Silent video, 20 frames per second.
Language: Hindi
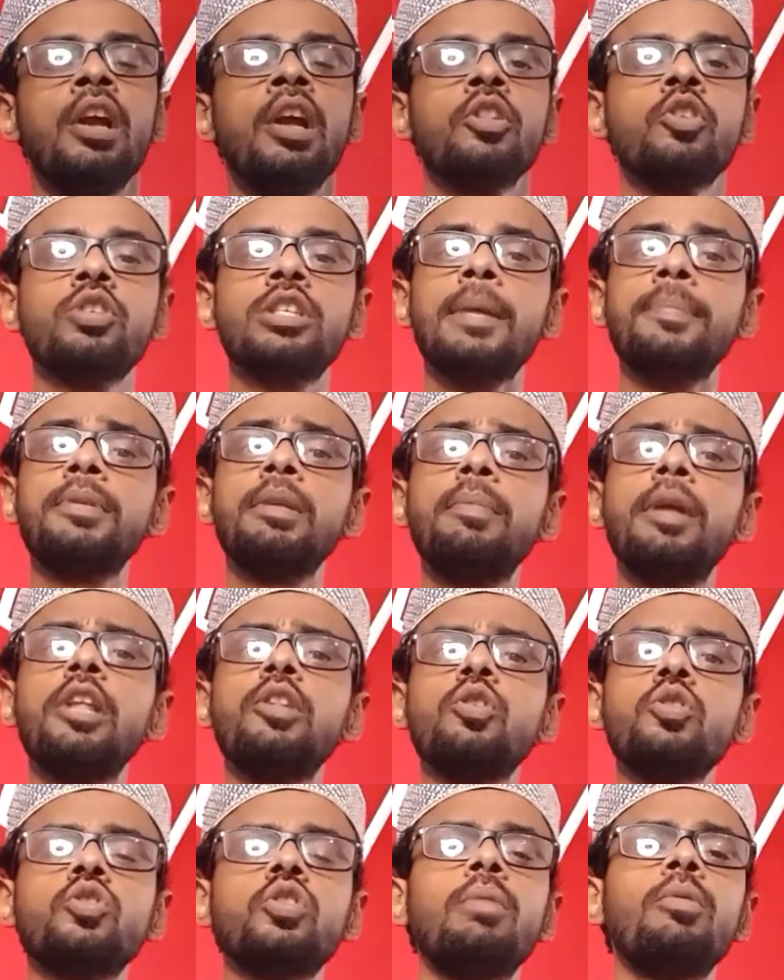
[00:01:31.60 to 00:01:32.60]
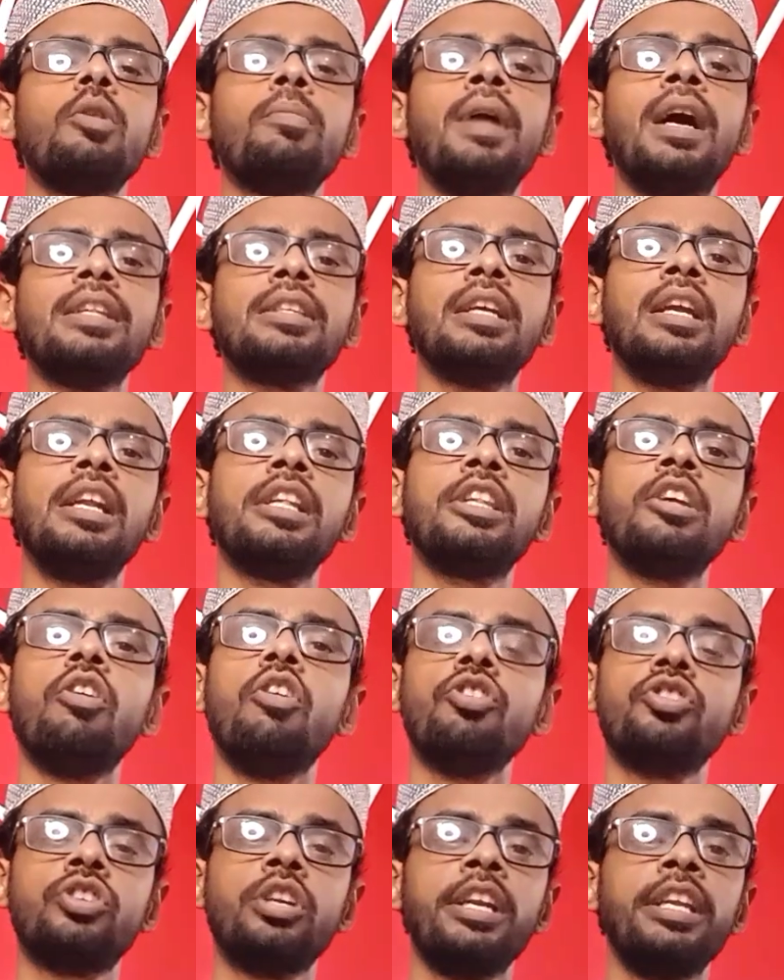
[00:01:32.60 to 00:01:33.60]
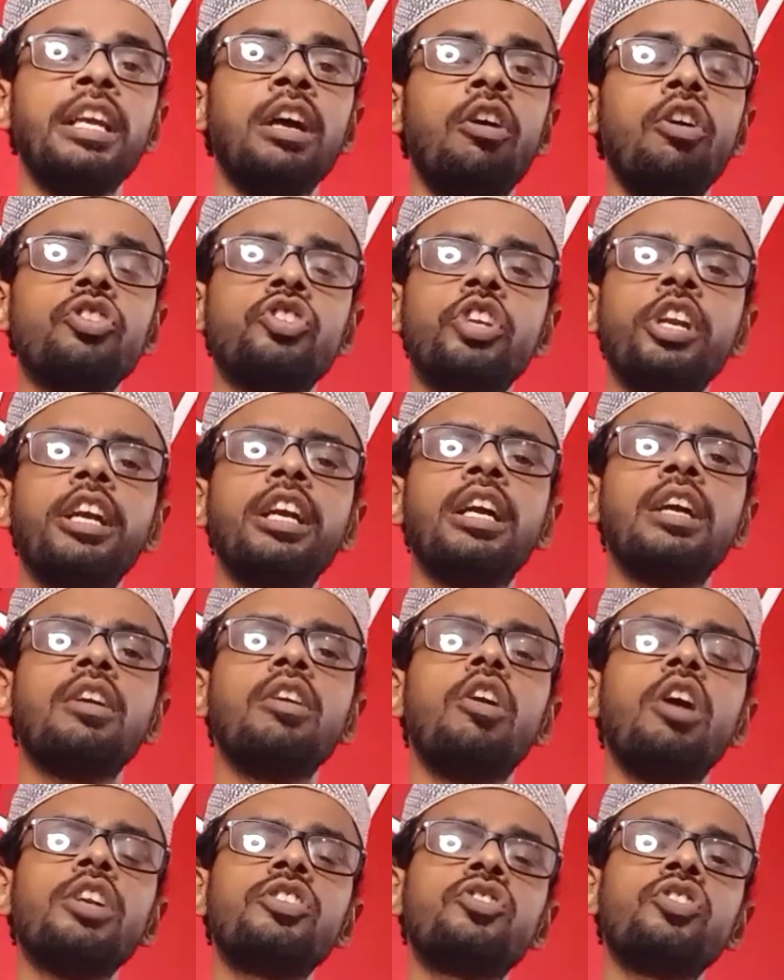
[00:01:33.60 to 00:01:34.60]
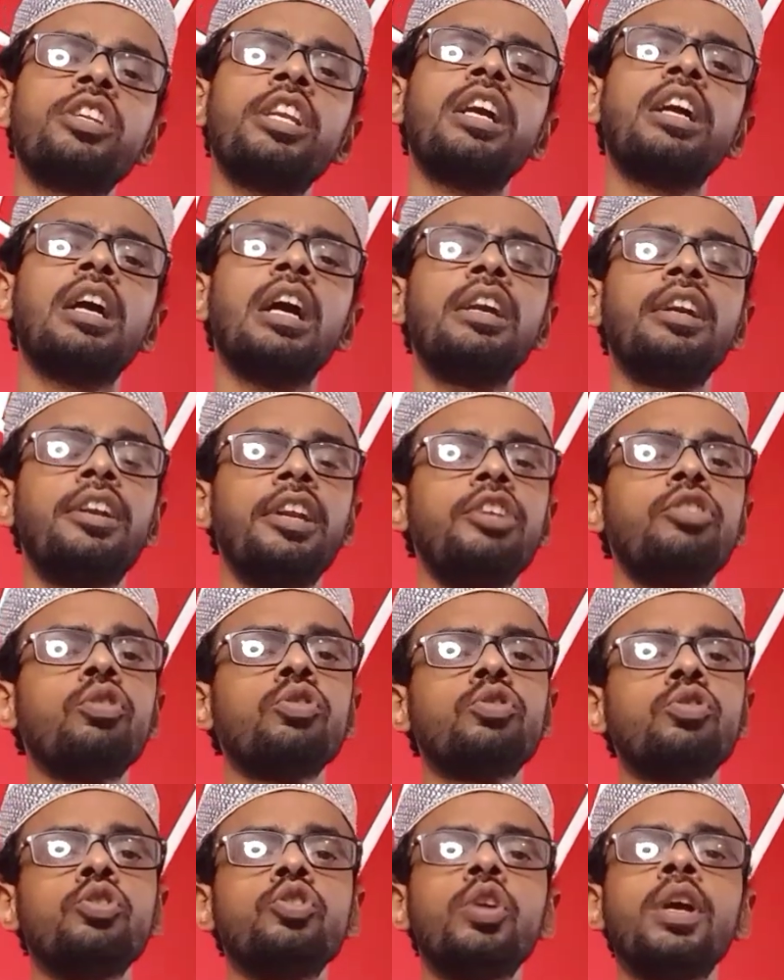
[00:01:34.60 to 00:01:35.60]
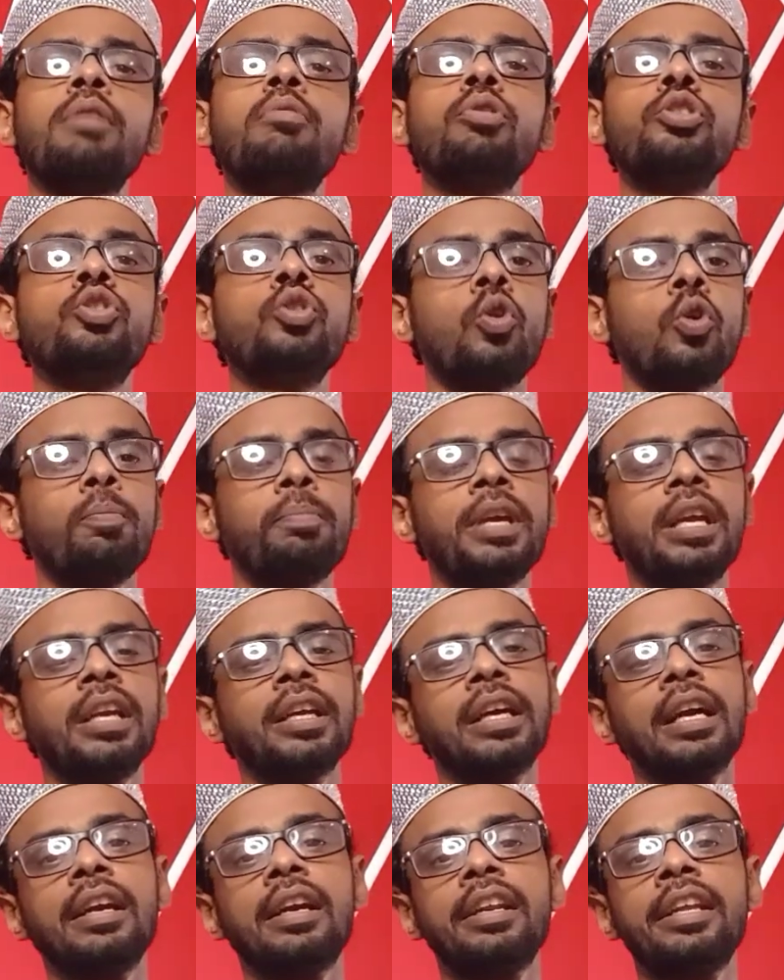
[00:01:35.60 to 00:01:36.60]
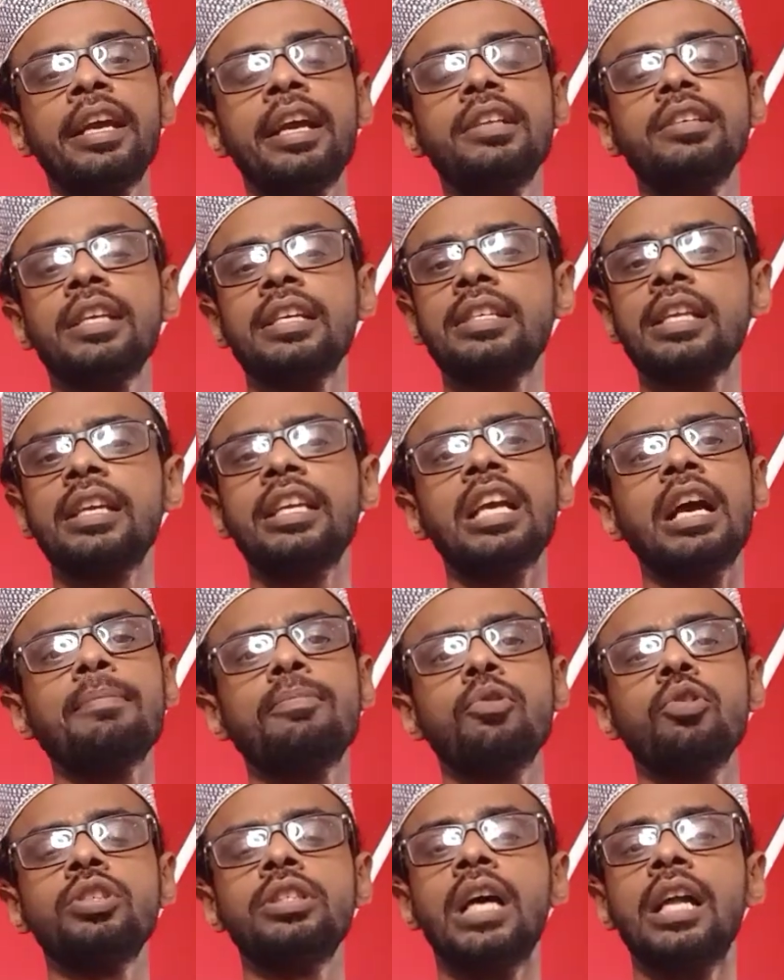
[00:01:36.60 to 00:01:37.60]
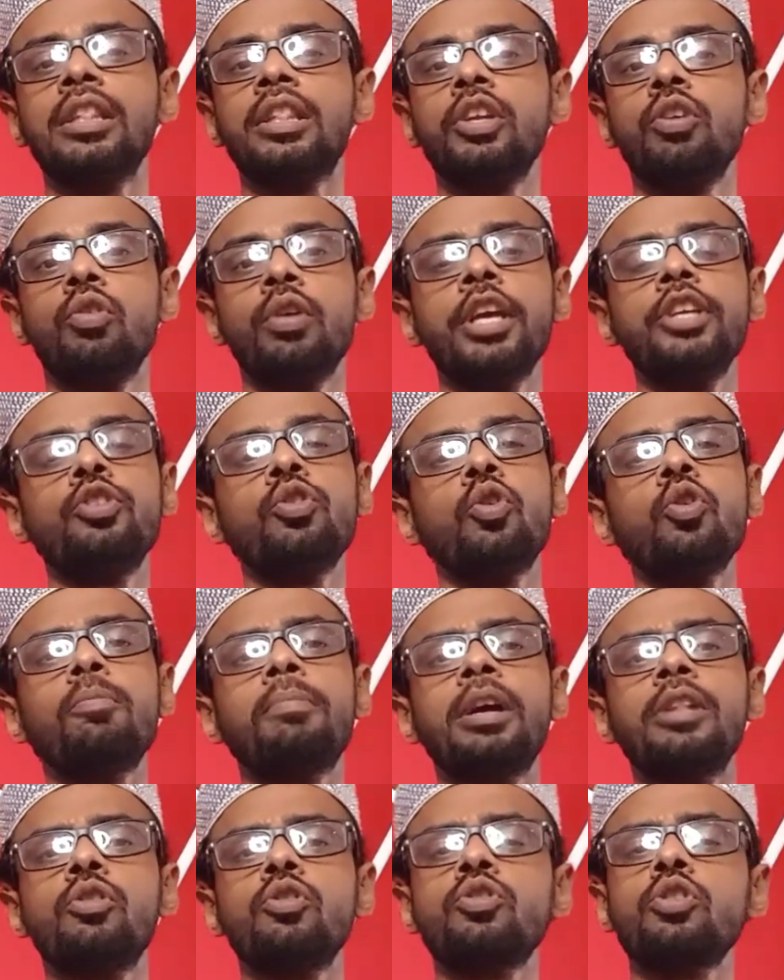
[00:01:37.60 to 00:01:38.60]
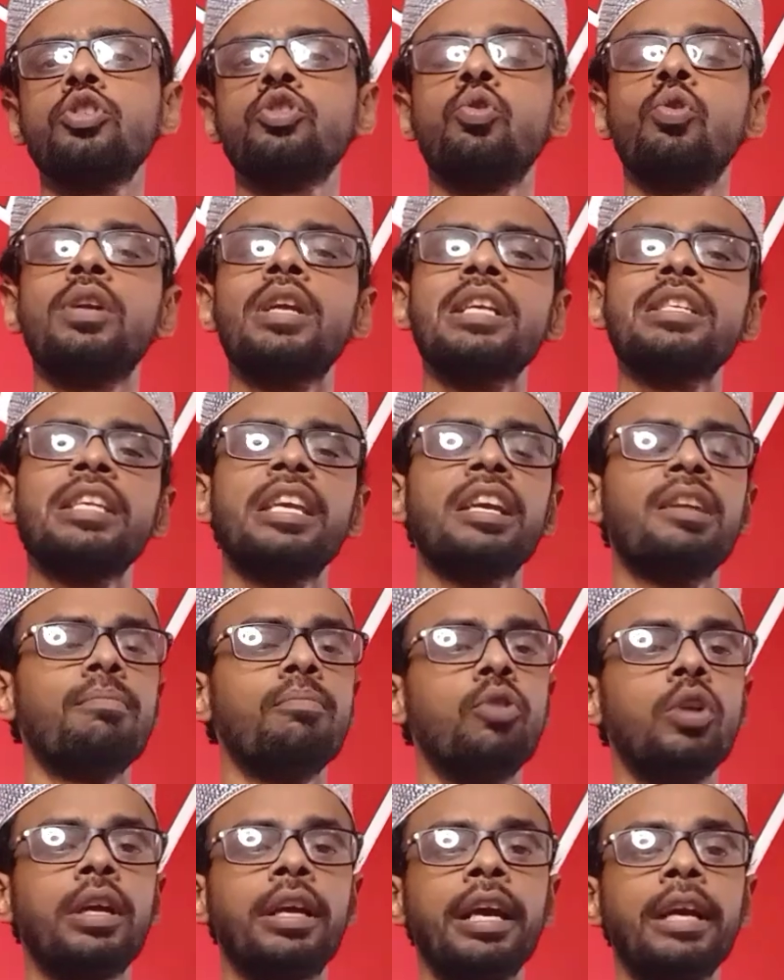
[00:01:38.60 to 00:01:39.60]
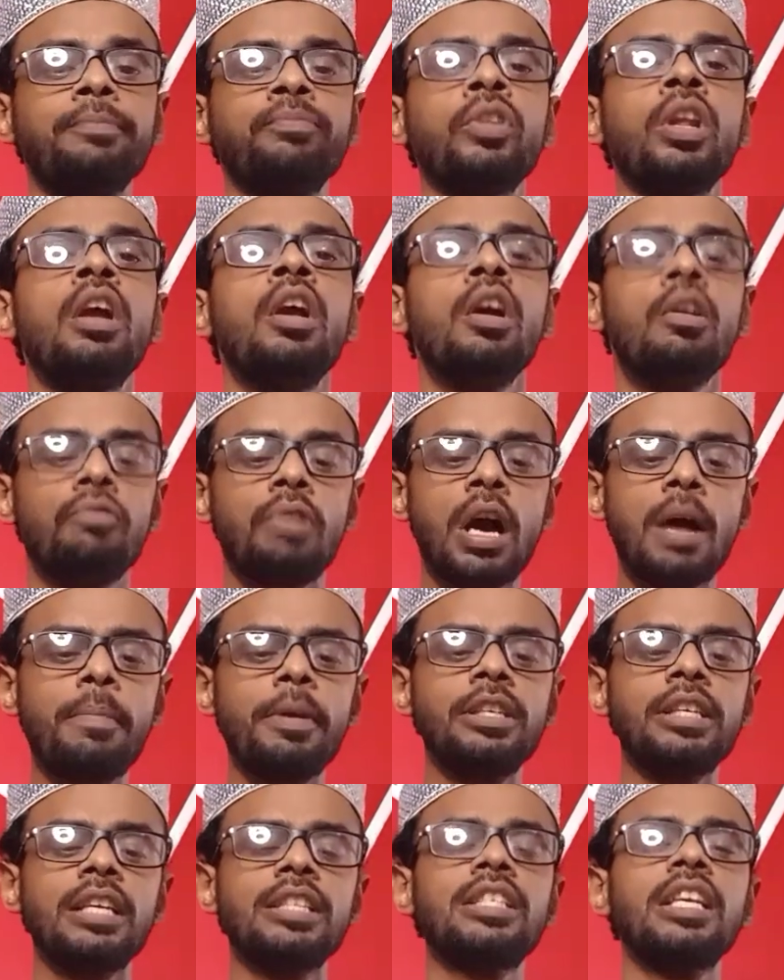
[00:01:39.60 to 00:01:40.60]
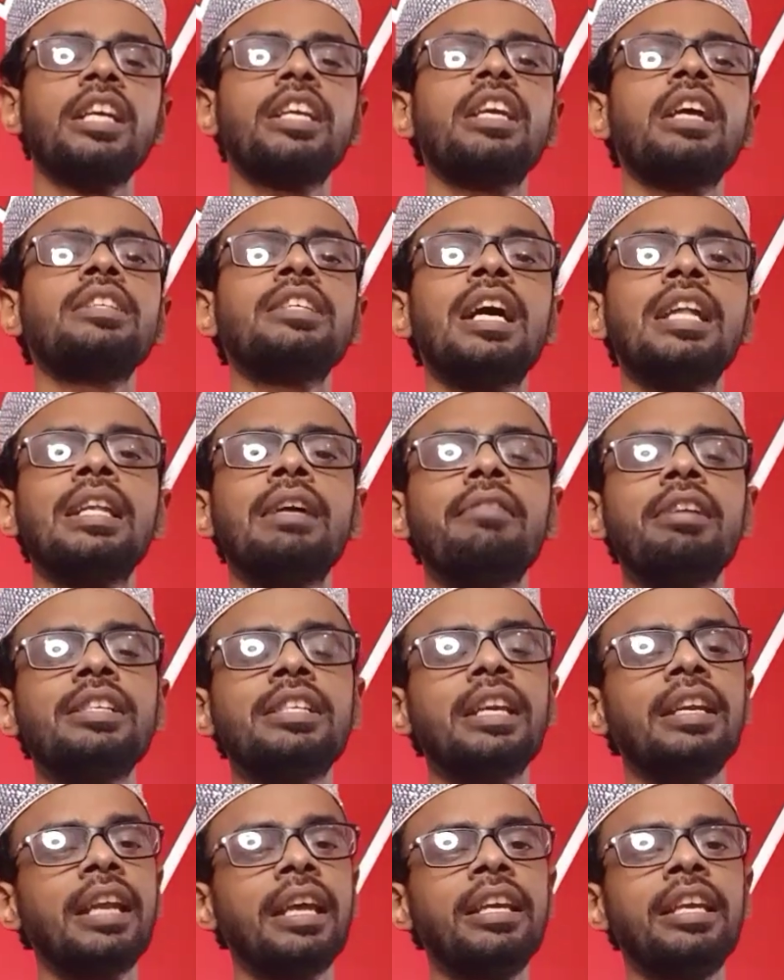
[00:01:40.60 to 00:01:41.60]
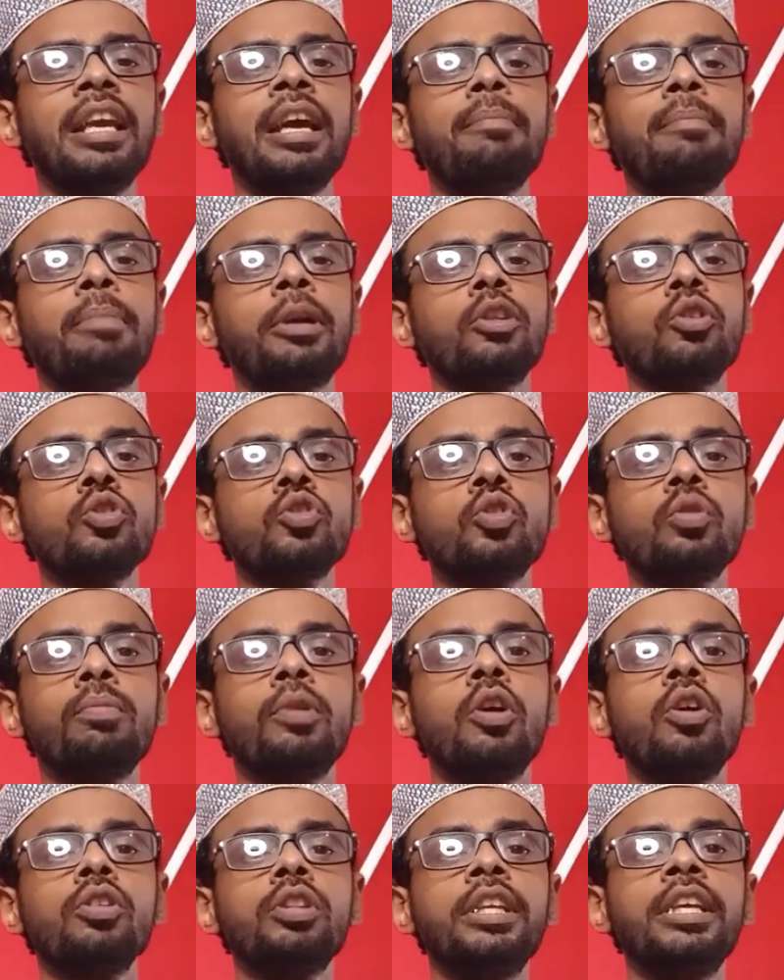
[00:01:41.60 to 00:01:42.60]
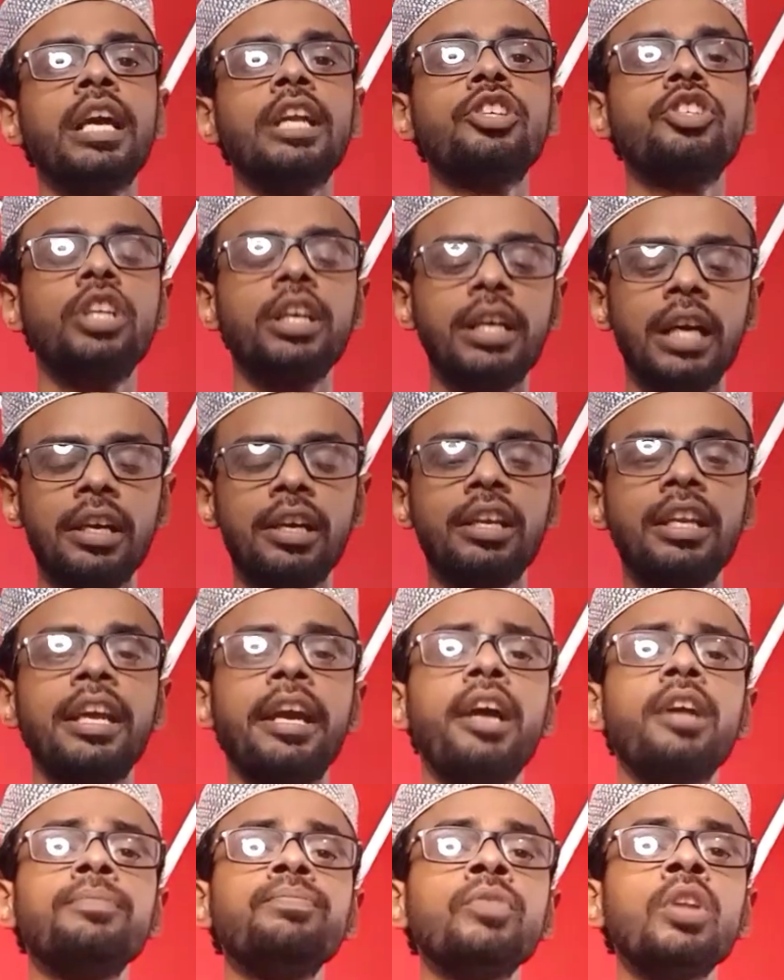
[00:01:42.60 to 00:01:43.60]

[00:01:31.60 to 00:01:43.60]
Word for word: तो सबसे पहले दोस्तों हम लोग बात कर लेते हैं ऑस्ट्रेलिया ऑस्ट्रेलिया कंट्री दोस्तों जो है वो यूरोपियन कंट्री है जैसा कि आप लोग जानते होंगे यूरोप का दोस्तों छोटा सा एक मुल्क है वहाँ पे जनसंख्या ज़्यादा वैसे नहीं है पर दोस्तों बहुत ही अच्छी कंट्री है